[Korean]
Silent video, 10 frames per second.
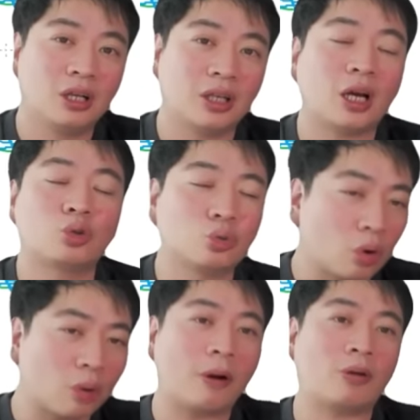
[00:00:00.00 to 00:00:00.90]
내가
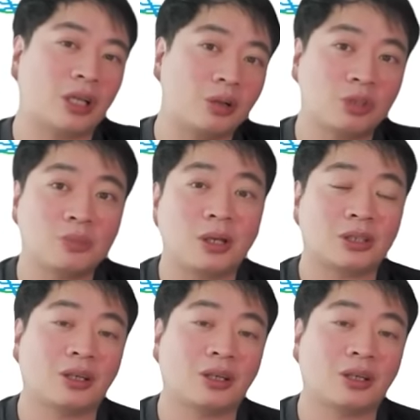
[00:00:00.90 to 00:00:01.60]
중고로 팔고 살려면 10만 원 차이